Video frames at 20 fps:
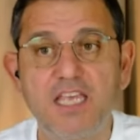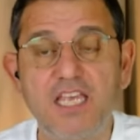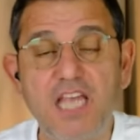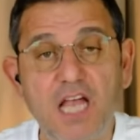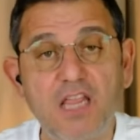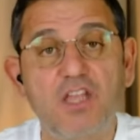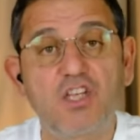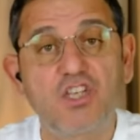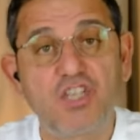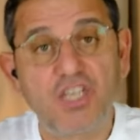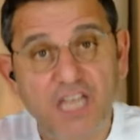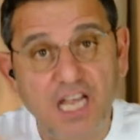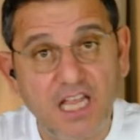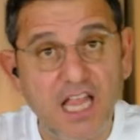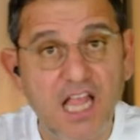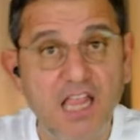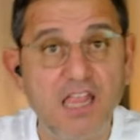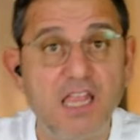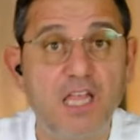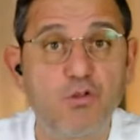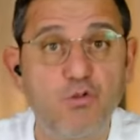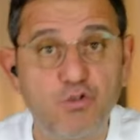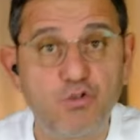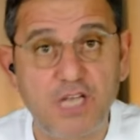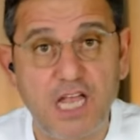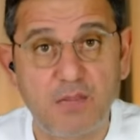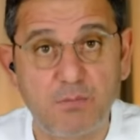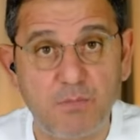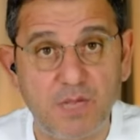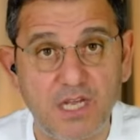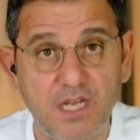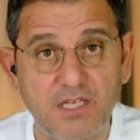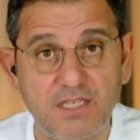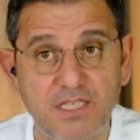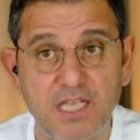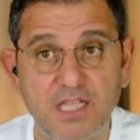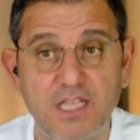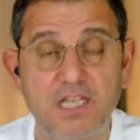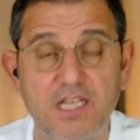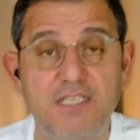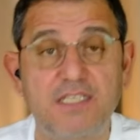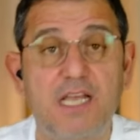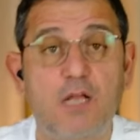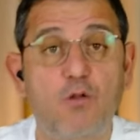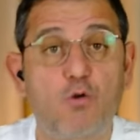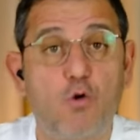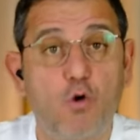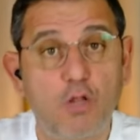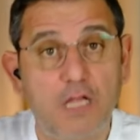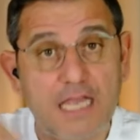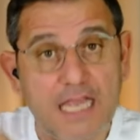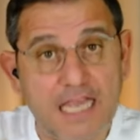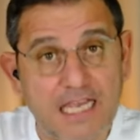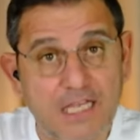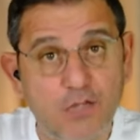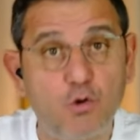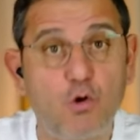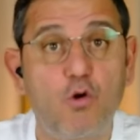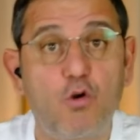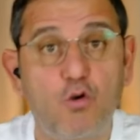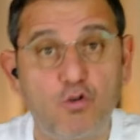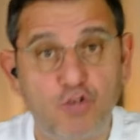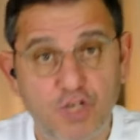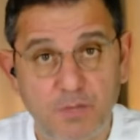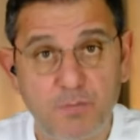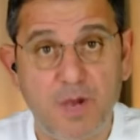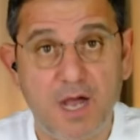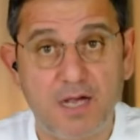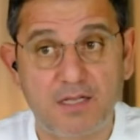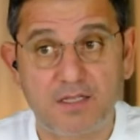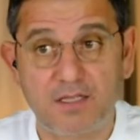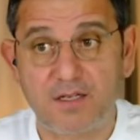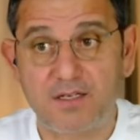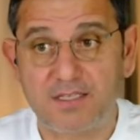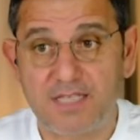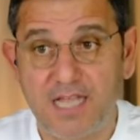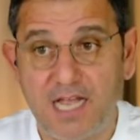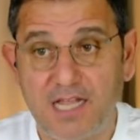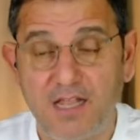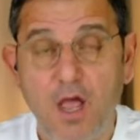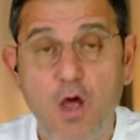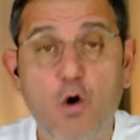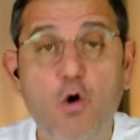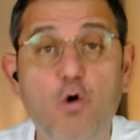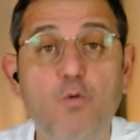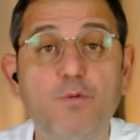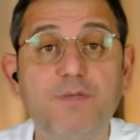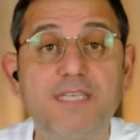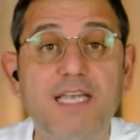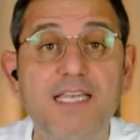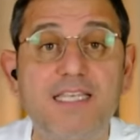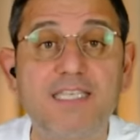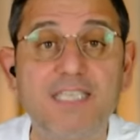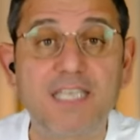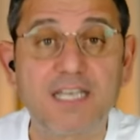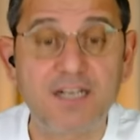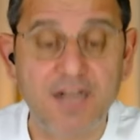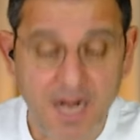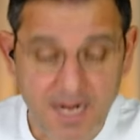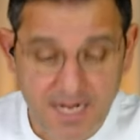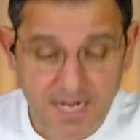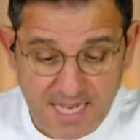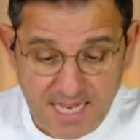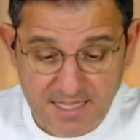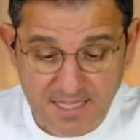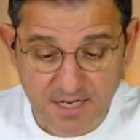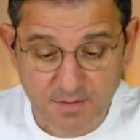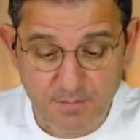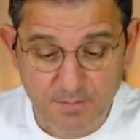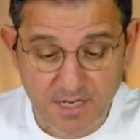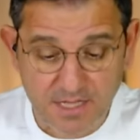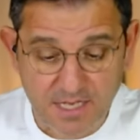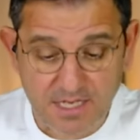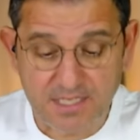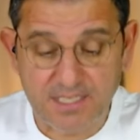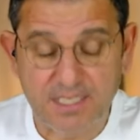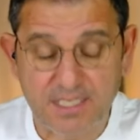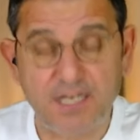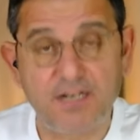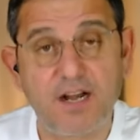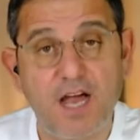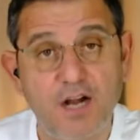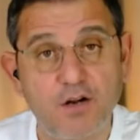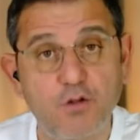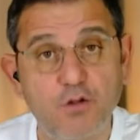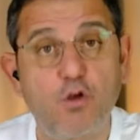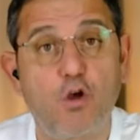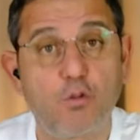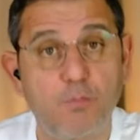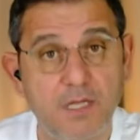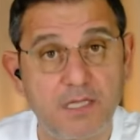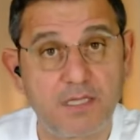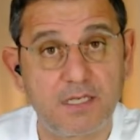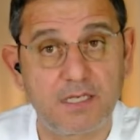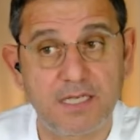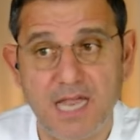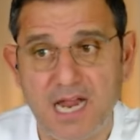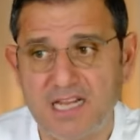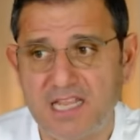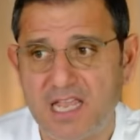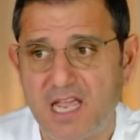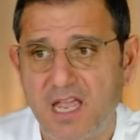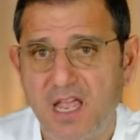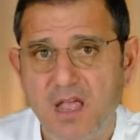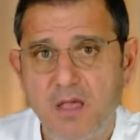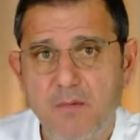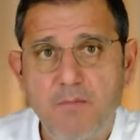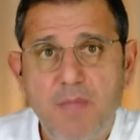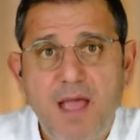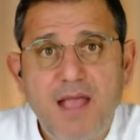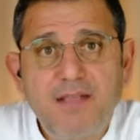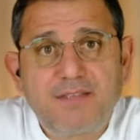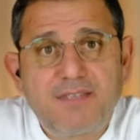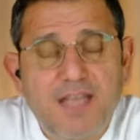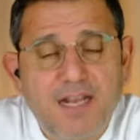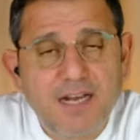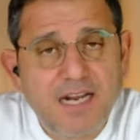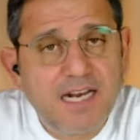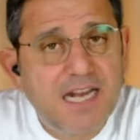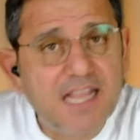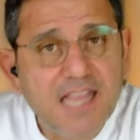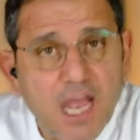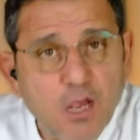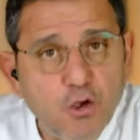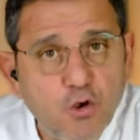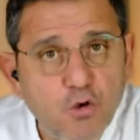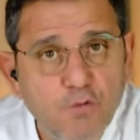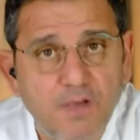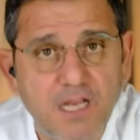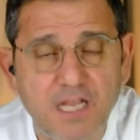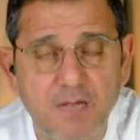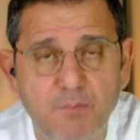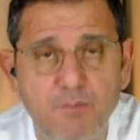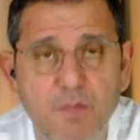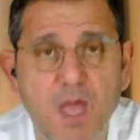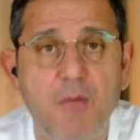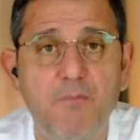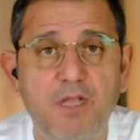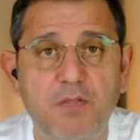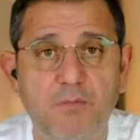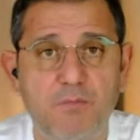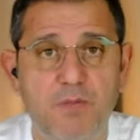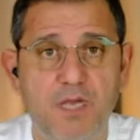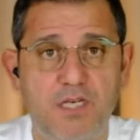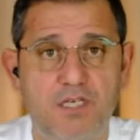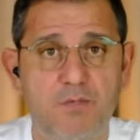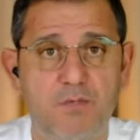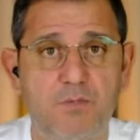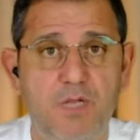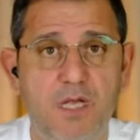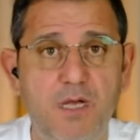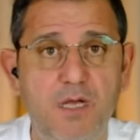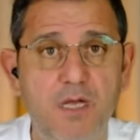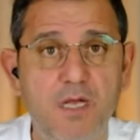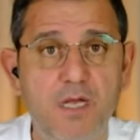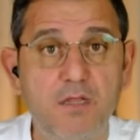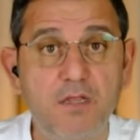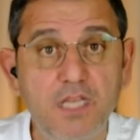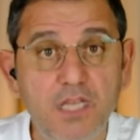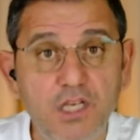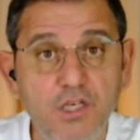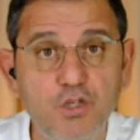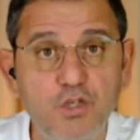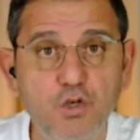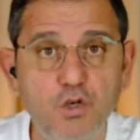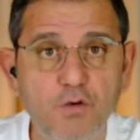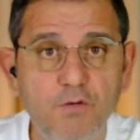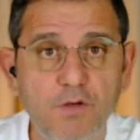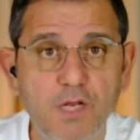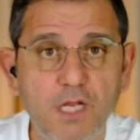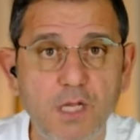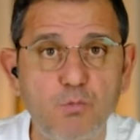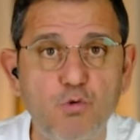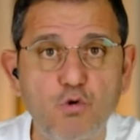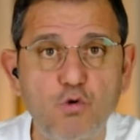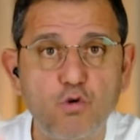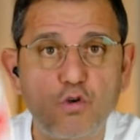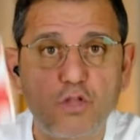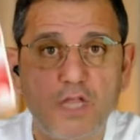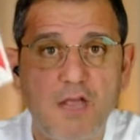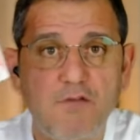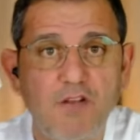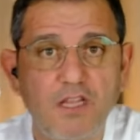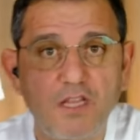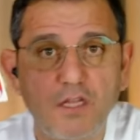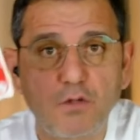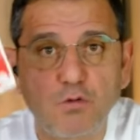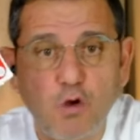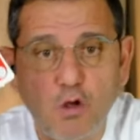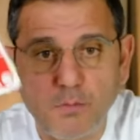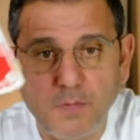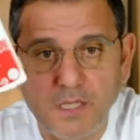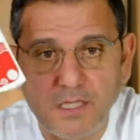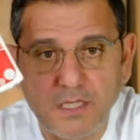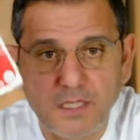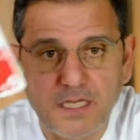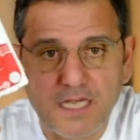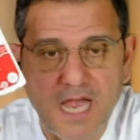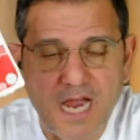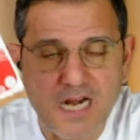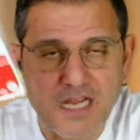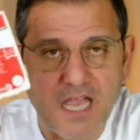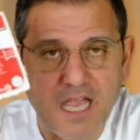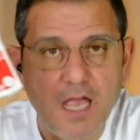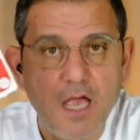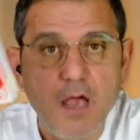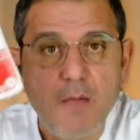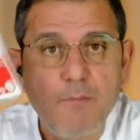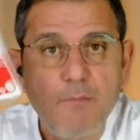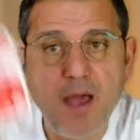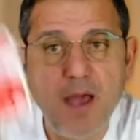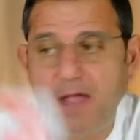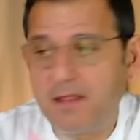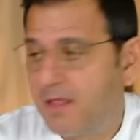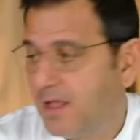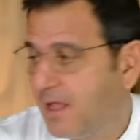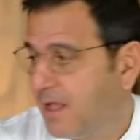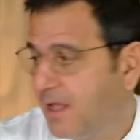yanlışı yalanla düzeltmek istediğinizden, olaya ideolojik baktığınızdan o bize istikrar getirmedi. İstikrarın olmadığı yerde ben sana neden güveneyim Mehmet Beyciğim ya? Niçin güveneyim? Hukuk devletinde olmadığı yerde ben